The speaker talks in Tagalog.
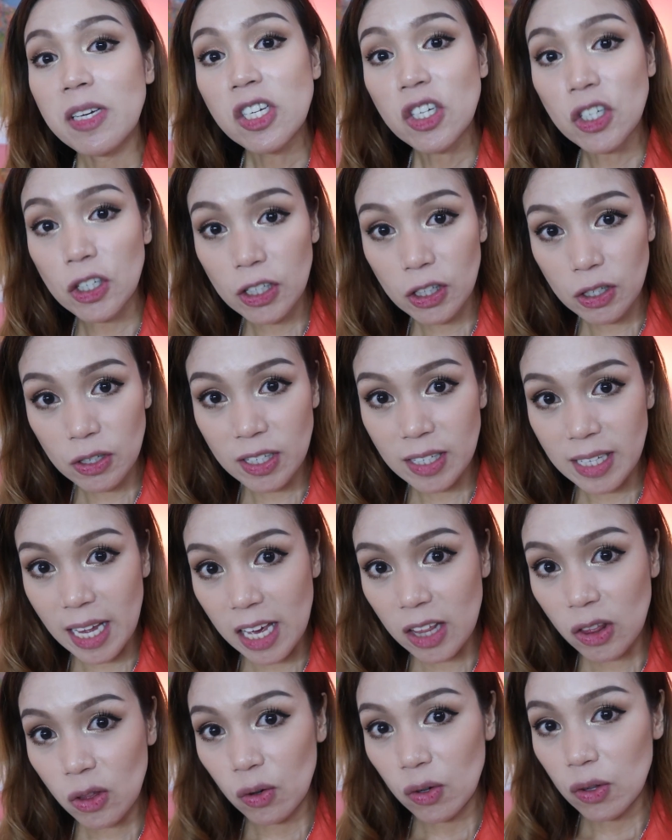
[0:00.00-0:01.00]
Be sure to
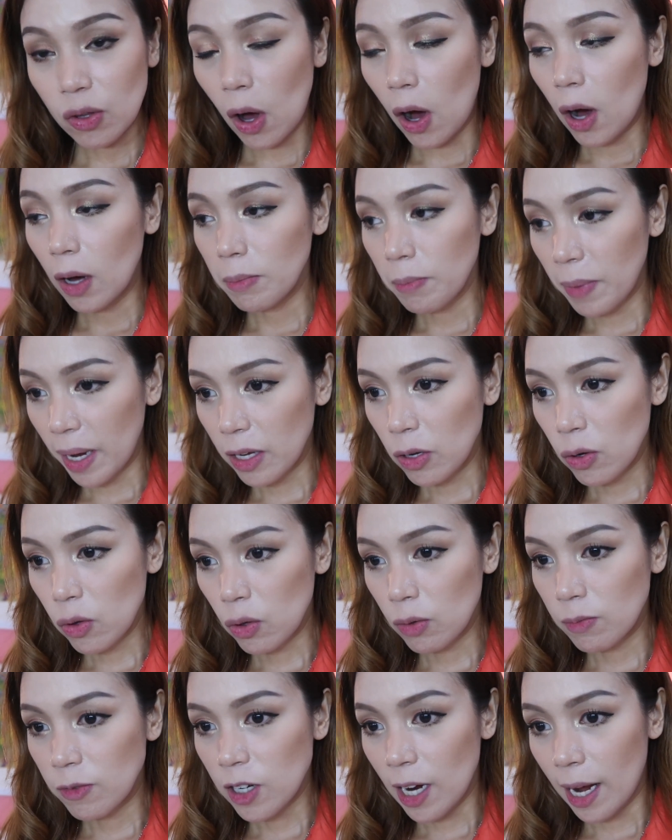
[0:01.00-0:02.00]
stay tuned on my
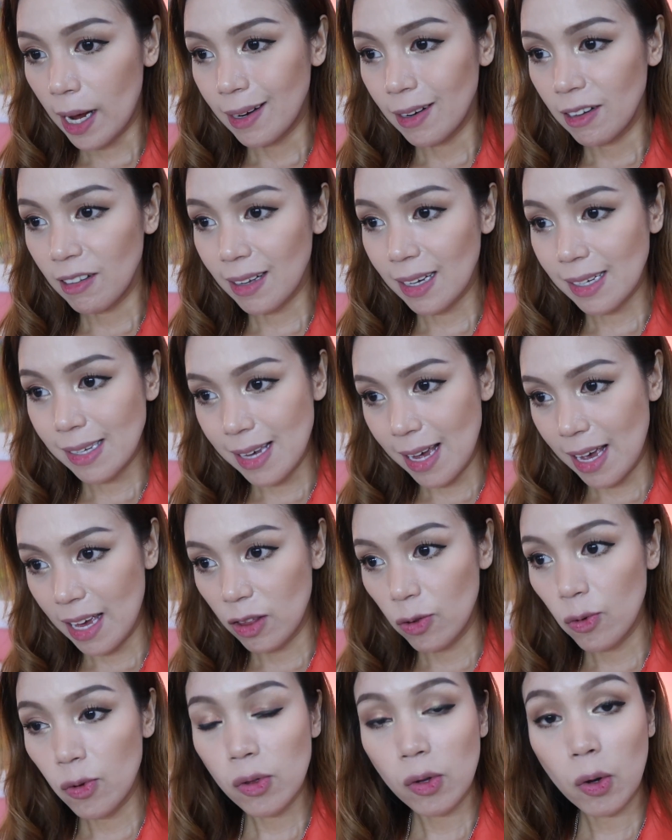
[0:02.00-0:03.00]
YouTube channel
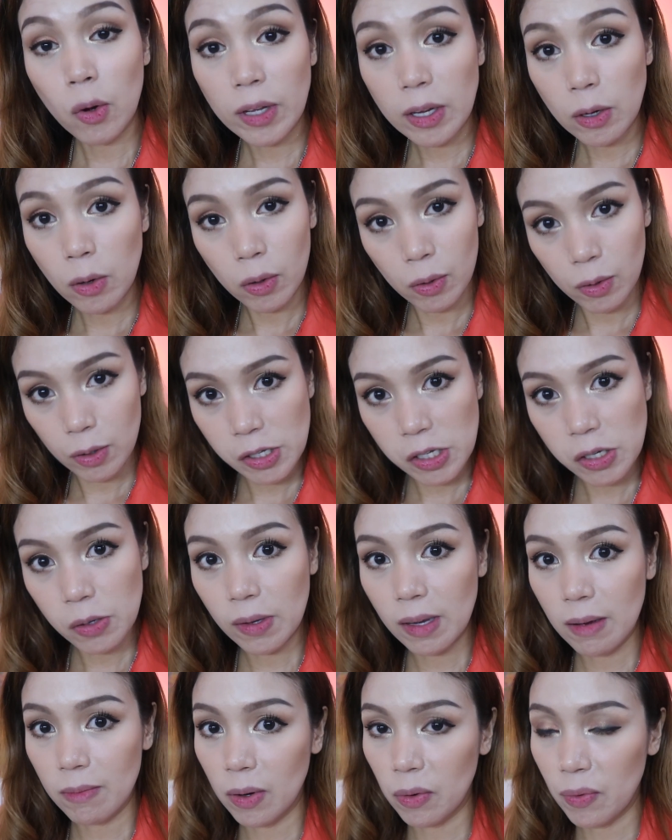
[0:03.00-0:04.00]
kasi dun ko i-host
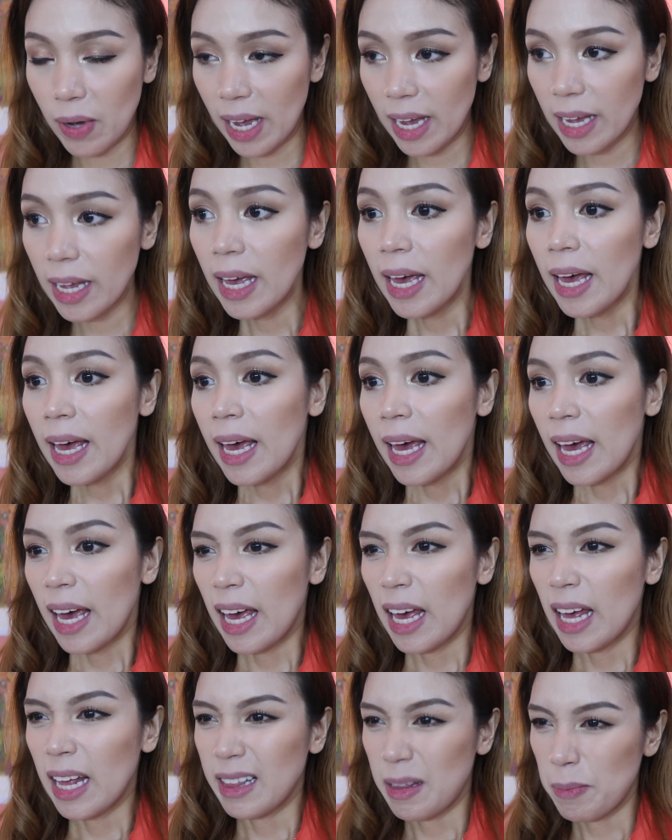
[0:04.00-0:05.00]
yung giveaway.
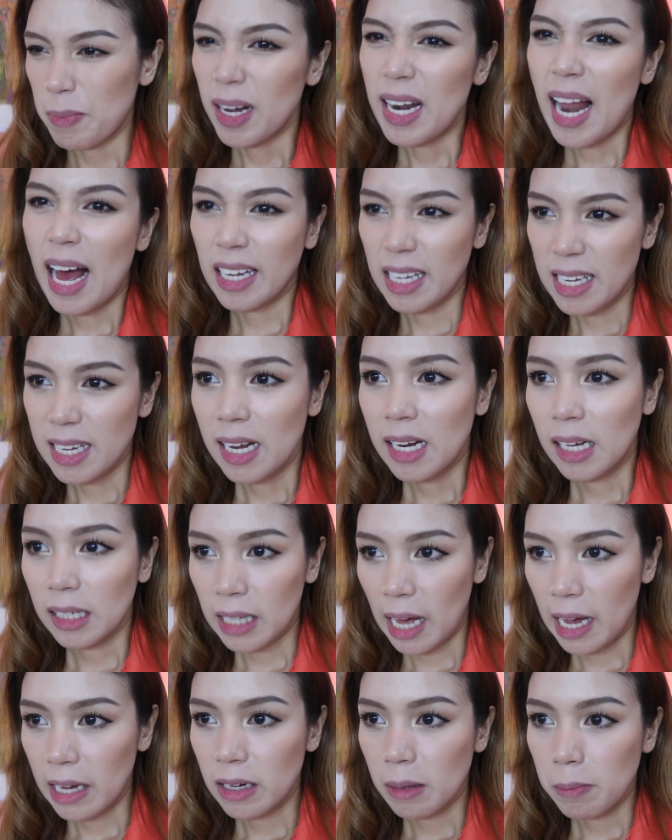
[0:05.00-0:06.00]
And di ba lagi na
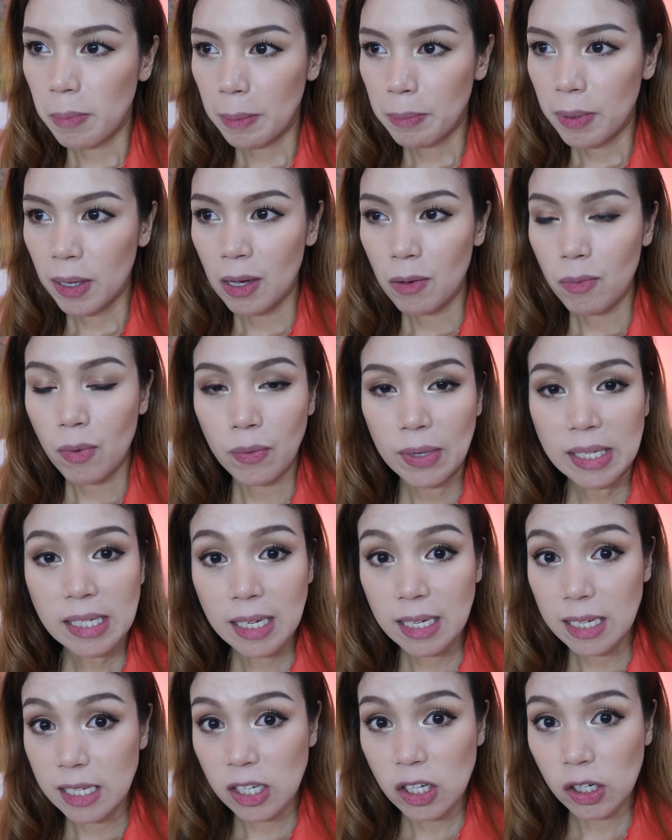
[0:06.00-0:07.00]
lang tayo nagpapag-giveaway
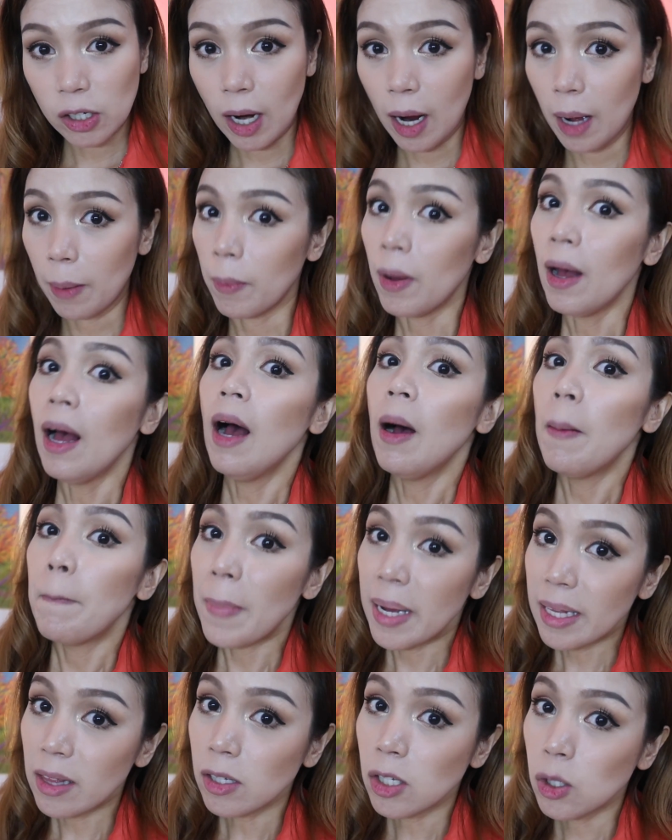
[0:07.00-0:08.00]
sa Instagram.
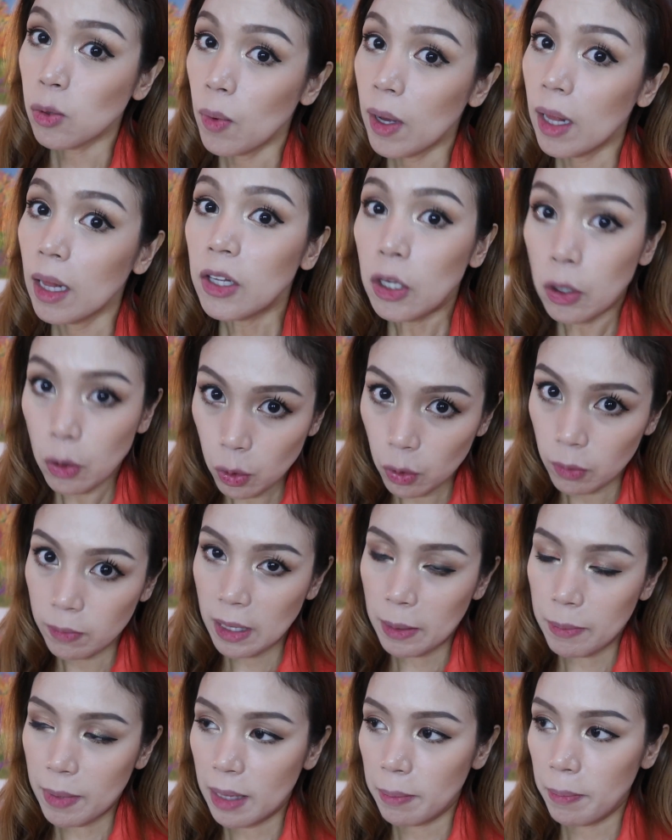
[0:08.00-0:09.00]
Might as well YouTube
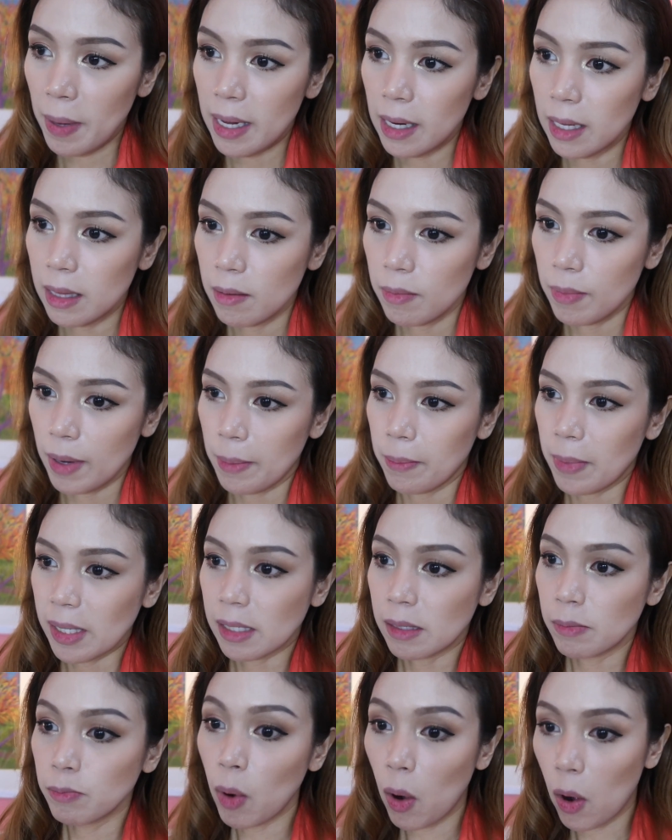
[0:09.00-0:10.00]
naman para di ba
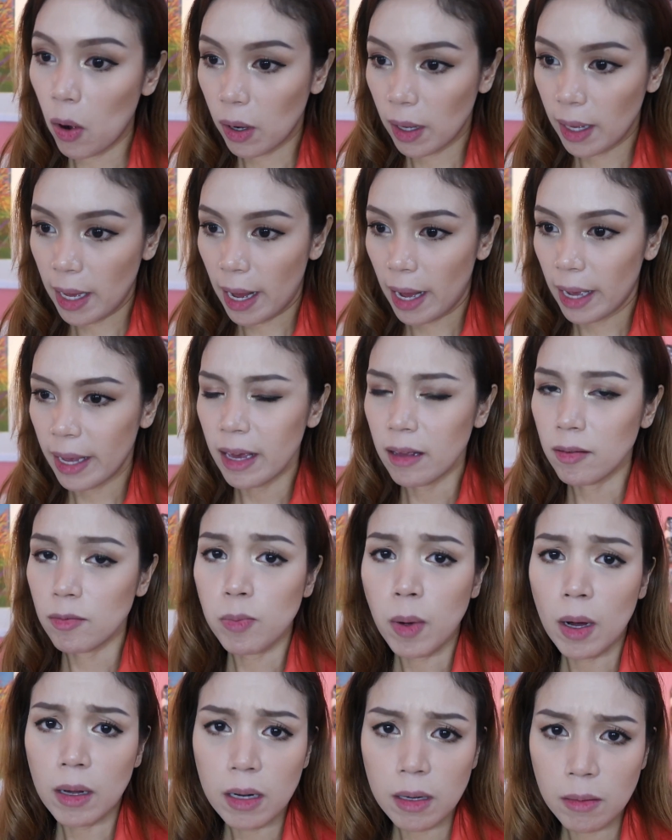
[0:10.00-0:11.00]
mas bongga. And
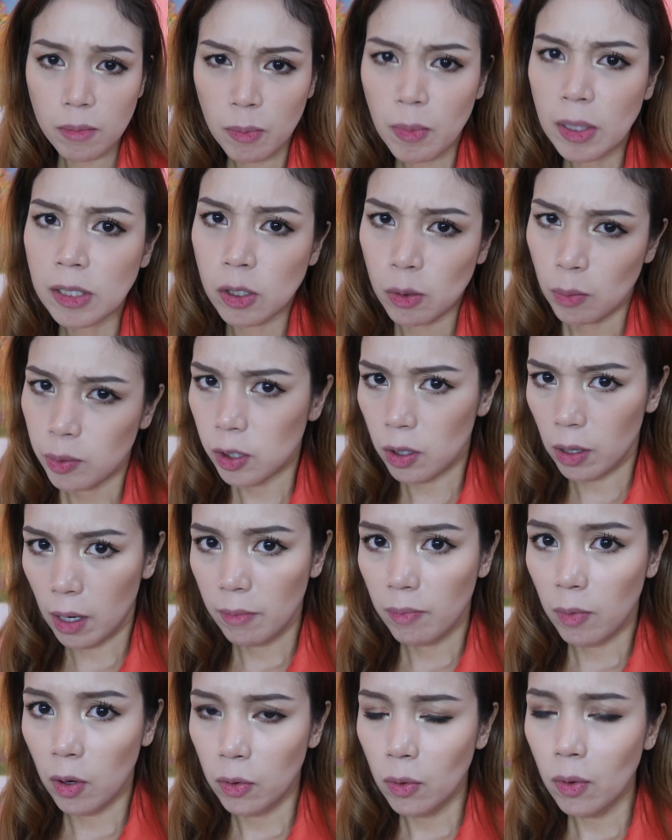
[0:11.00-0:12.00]
para naman
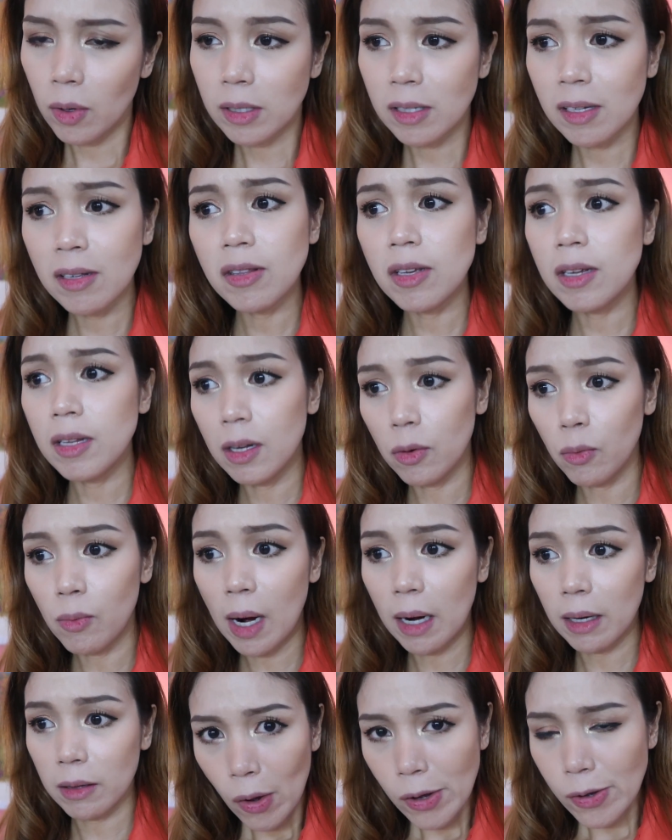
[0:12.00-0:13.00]
mag-subscribe kayo kasi hindi na
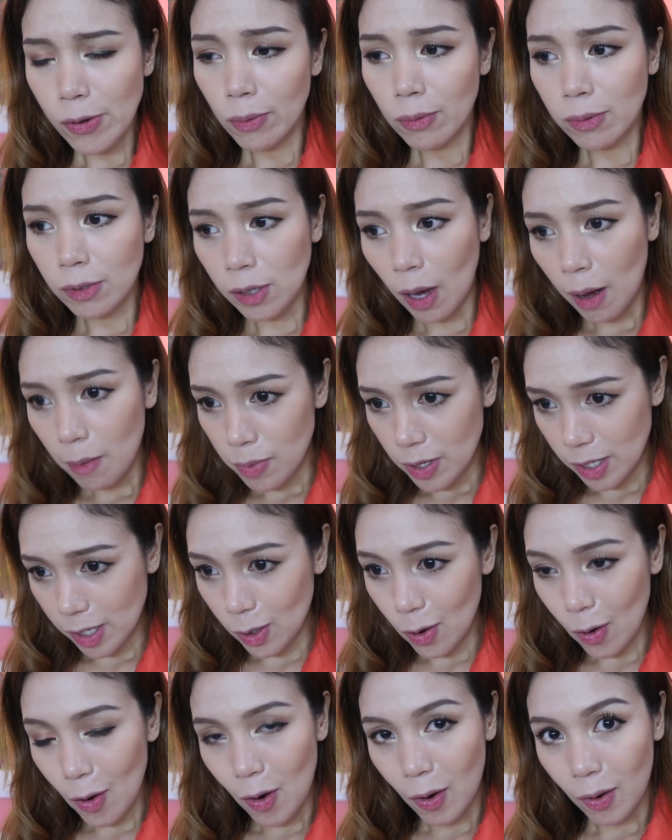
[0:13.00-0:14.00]
umangat yung
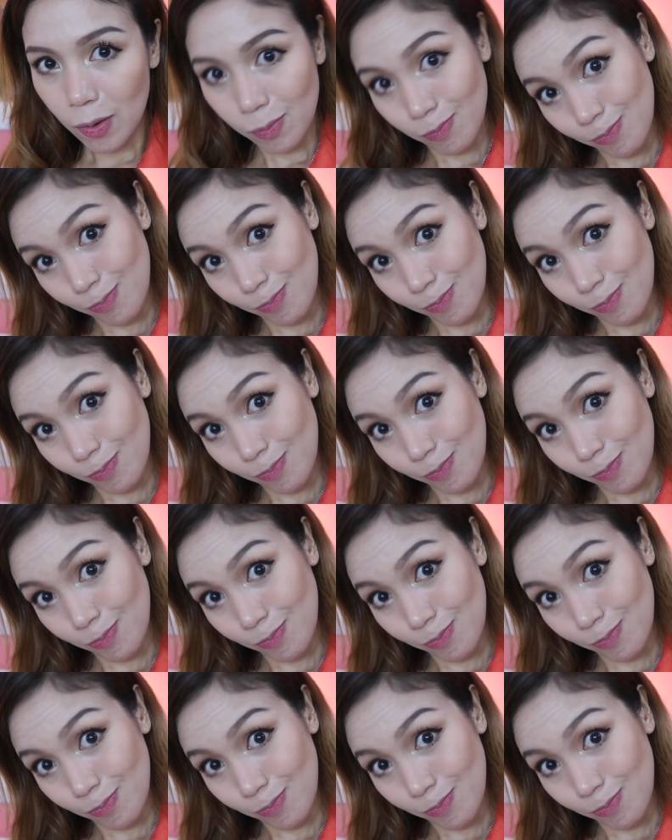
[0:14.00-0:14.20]
subbies ko.